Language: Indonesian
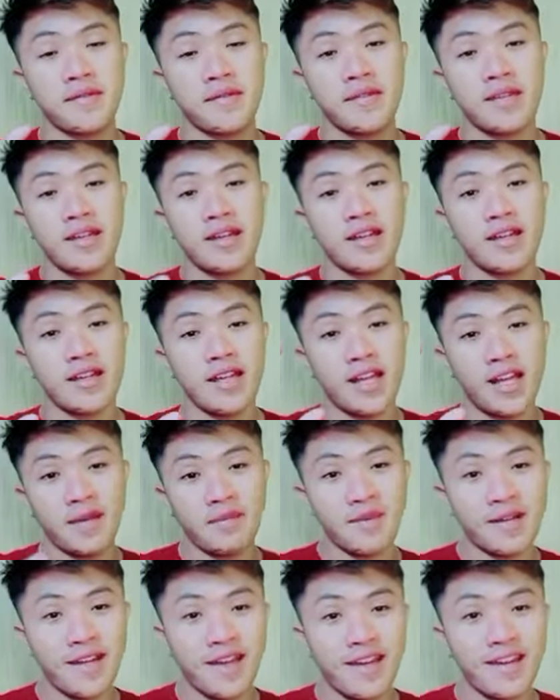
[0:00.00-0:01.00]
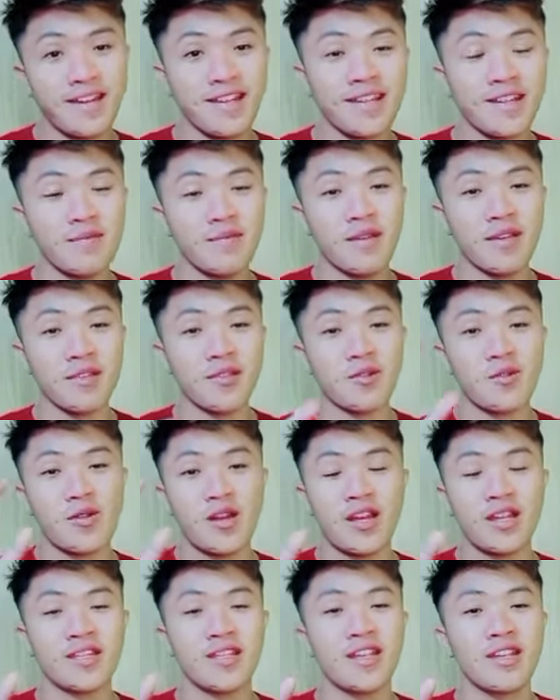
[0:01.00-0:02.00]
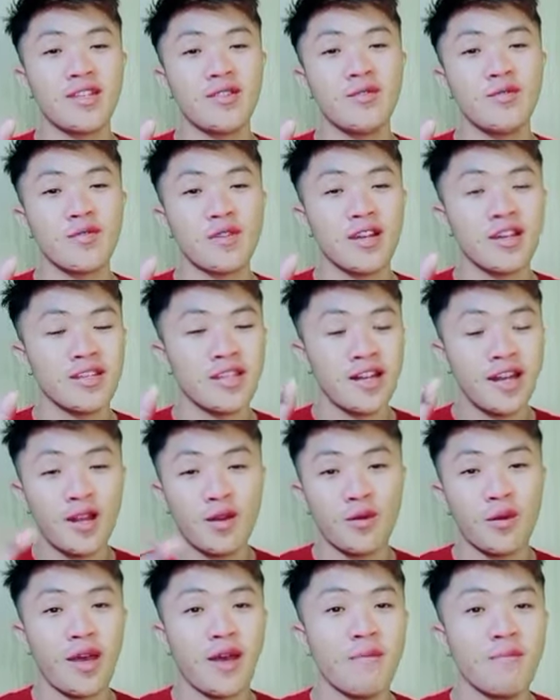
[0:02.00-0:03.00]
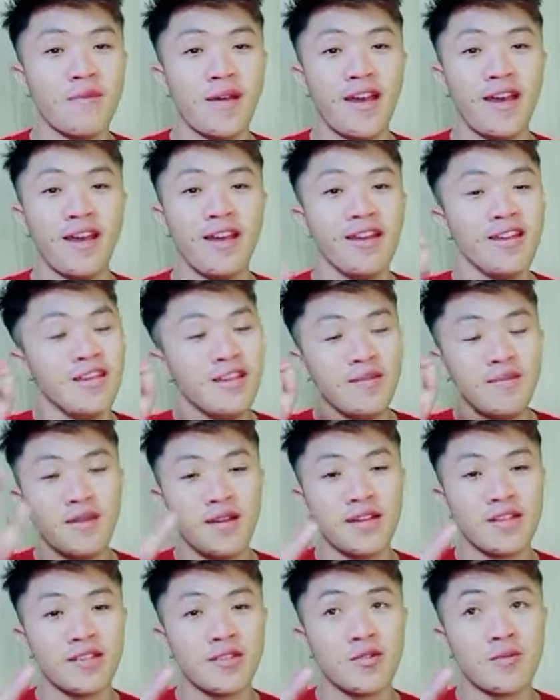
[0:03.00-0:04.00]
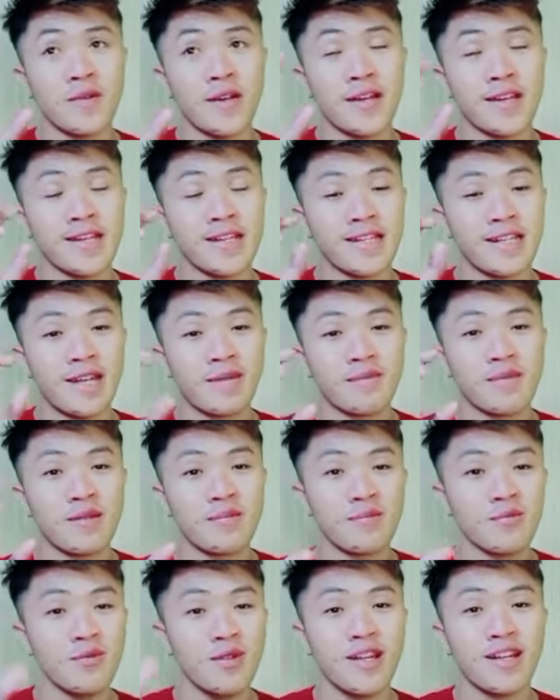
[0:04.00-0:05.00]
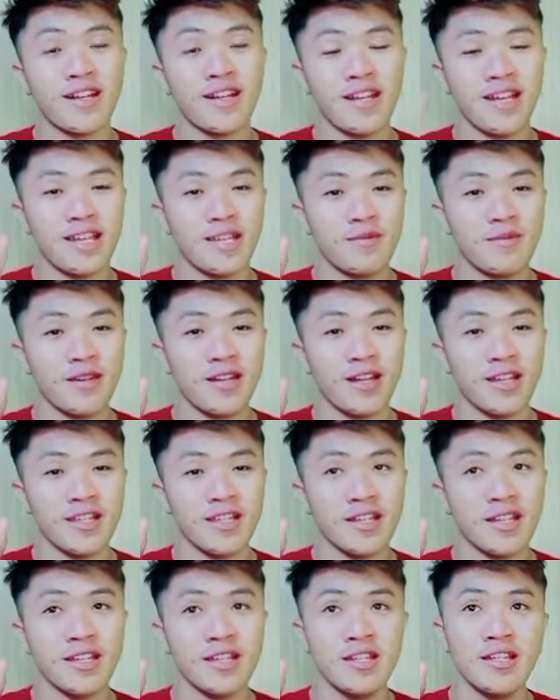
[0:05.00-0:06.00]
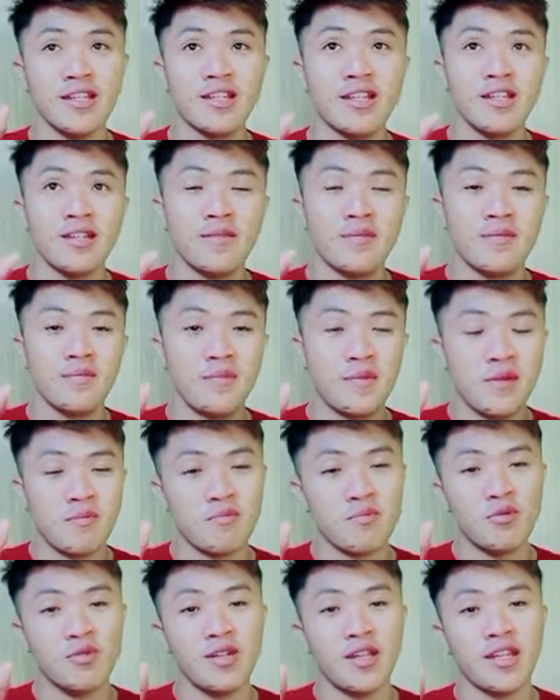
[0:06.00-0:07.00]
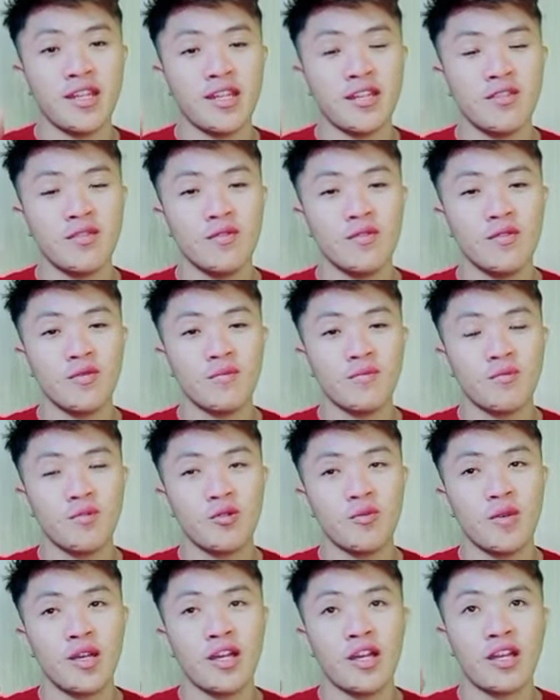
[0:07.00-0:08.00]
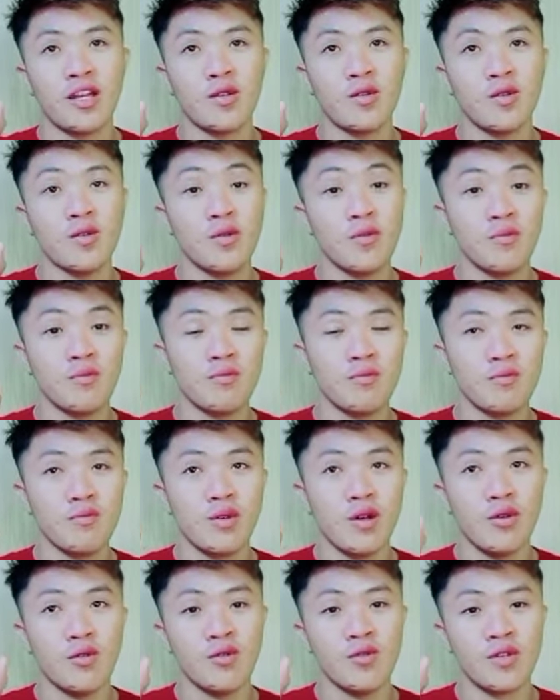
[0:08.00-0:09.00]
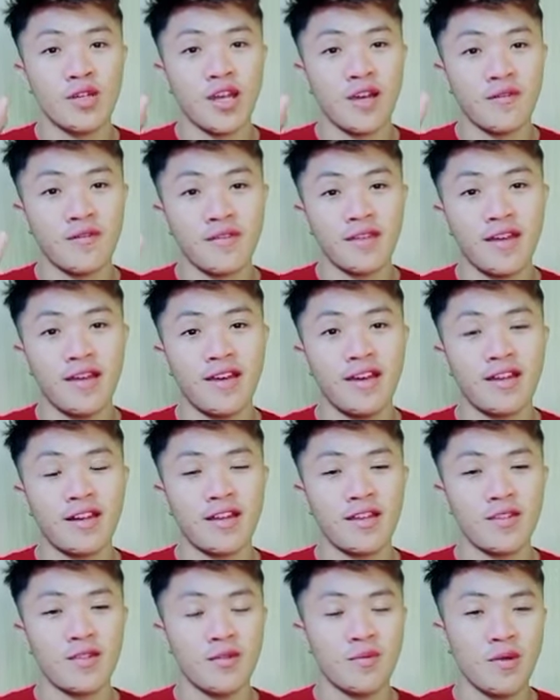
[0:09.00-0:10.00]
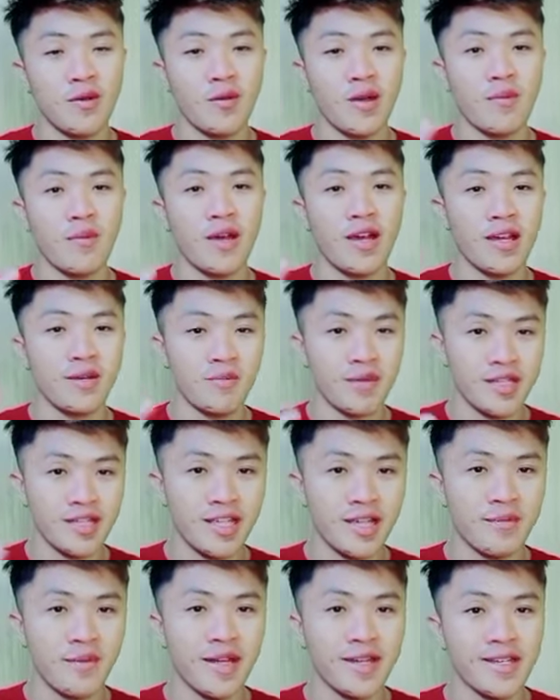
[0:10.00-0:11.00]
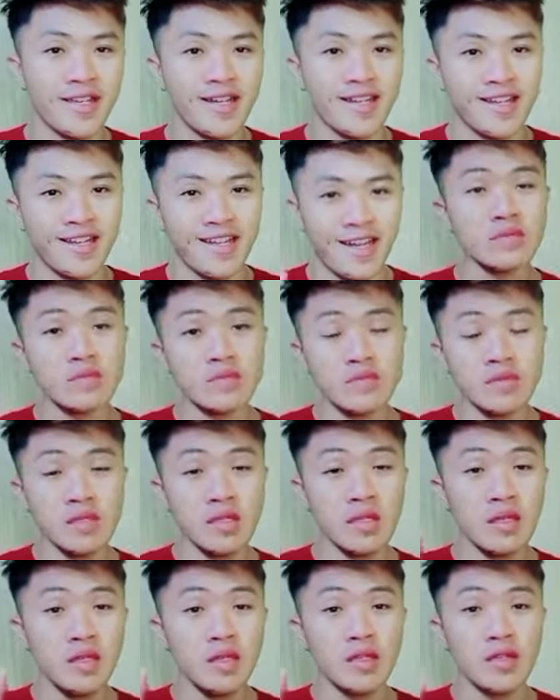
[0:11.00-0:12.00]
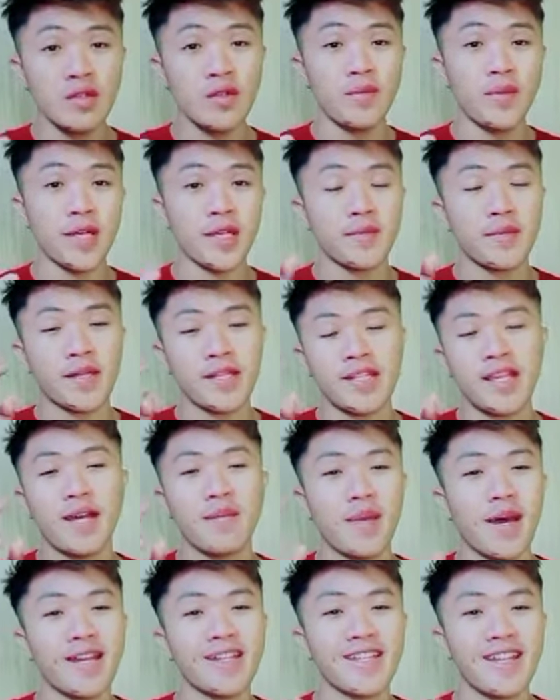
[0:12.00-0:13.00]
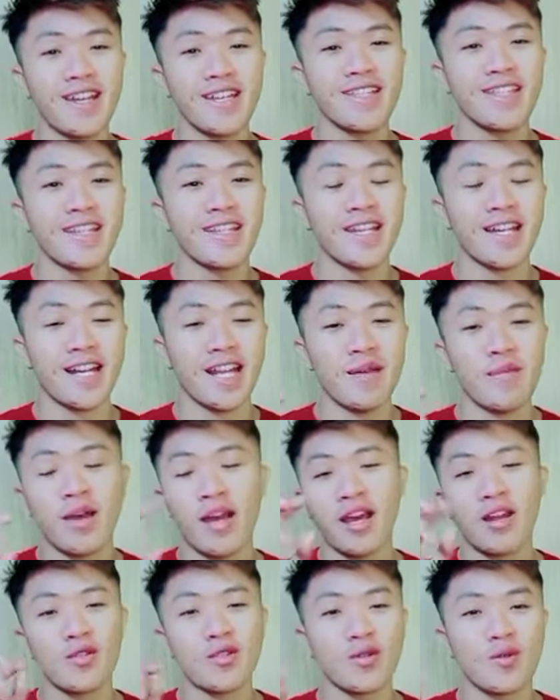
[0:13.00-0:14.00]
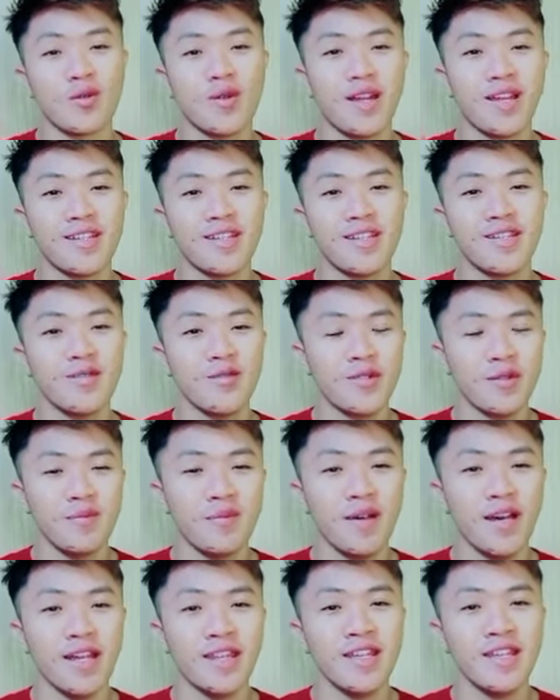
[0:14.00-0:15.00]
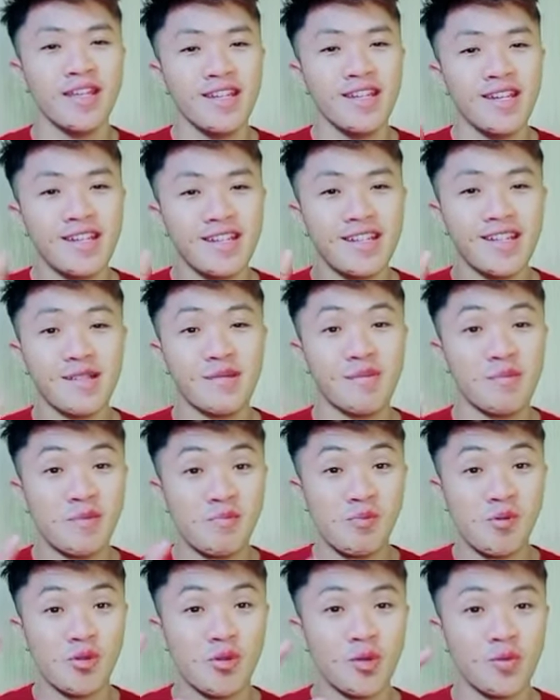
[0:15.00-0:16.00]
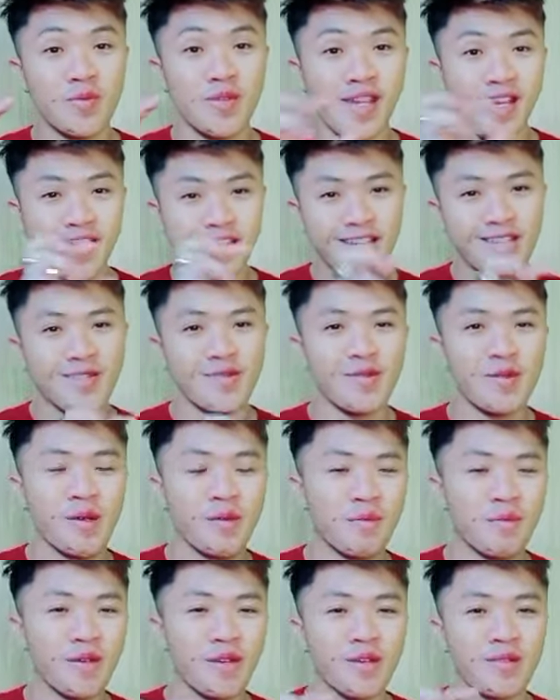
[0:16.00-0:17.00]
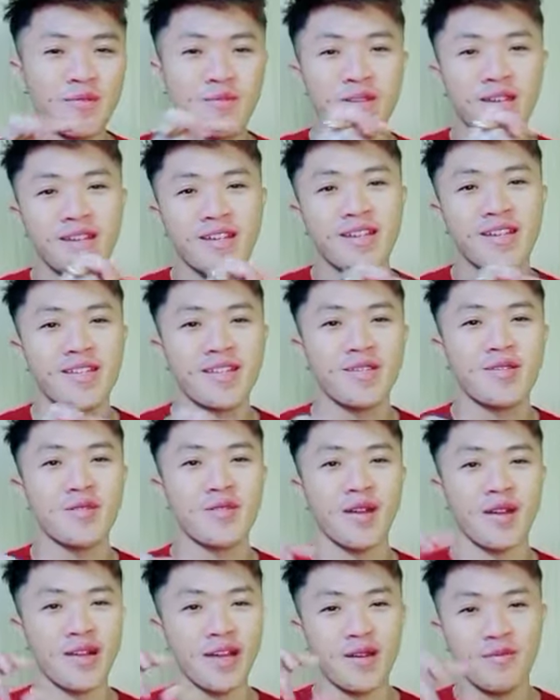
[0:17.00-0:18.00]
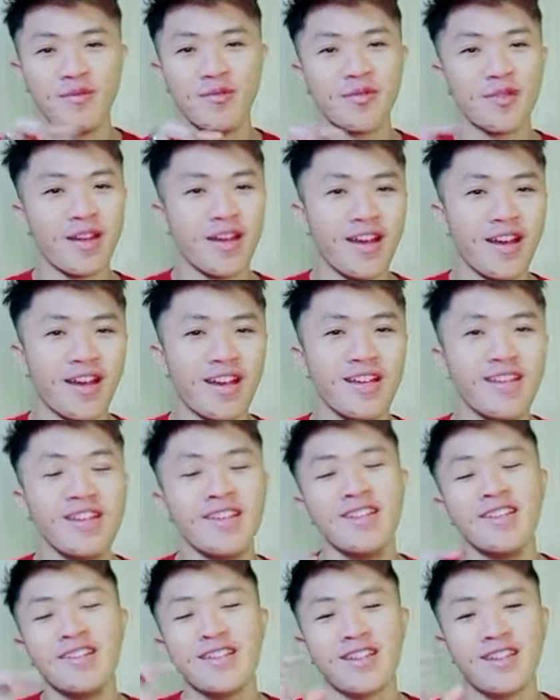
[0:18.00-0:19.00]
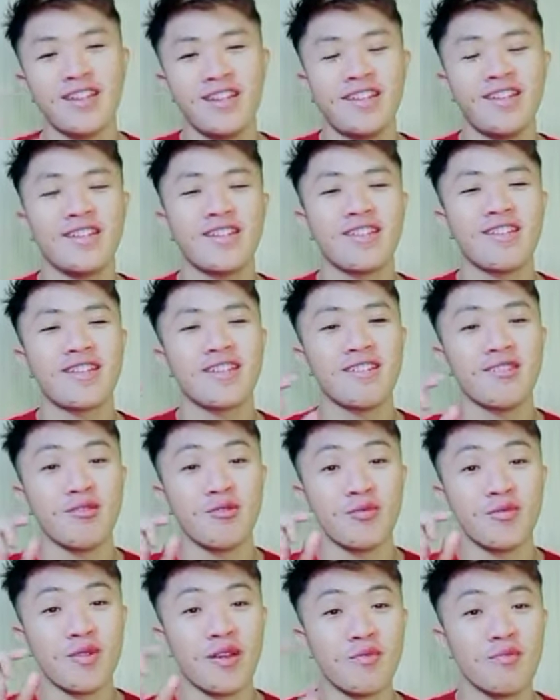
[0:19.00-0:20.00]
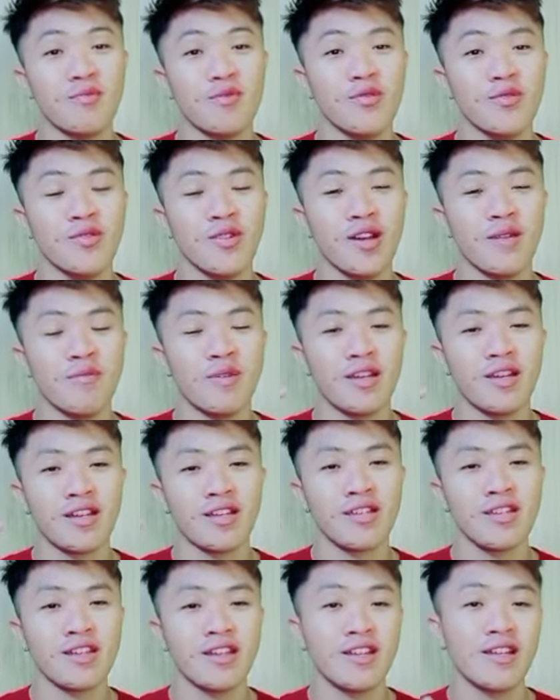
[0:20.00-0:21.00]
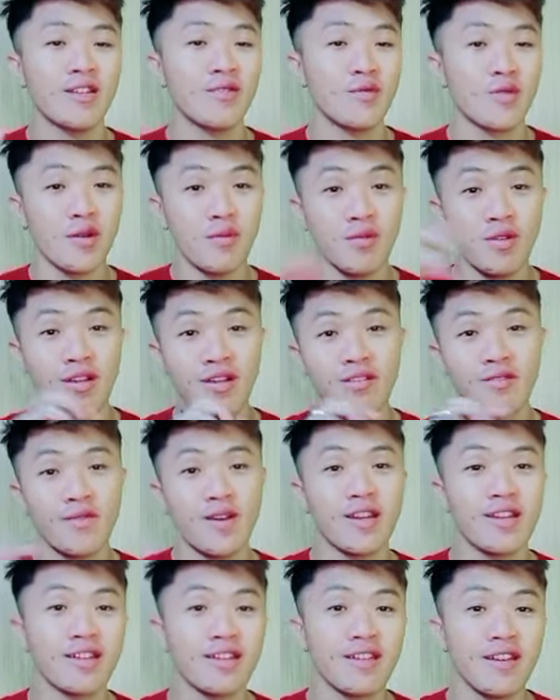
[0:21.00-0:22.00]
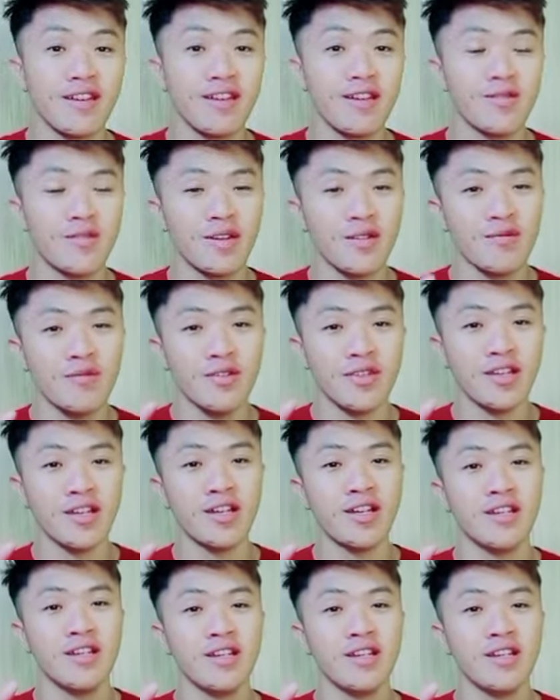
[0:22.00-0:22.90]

tak kalah menarik ini bias sekolahnya itu nggak terlalu lama paling cuma 6-6 bulan lah ibaratnya enam bulan itu cuma kalau mau daftar atau mau apa kan persiapannya agak lama itu bias persiapannya aja yang lama kalau sekolahnya itu cepat dan butuh biaya juga bias biayanya juga nggak murah kalian kan harus nabung apalagi kalian udah punya keluarga udah punya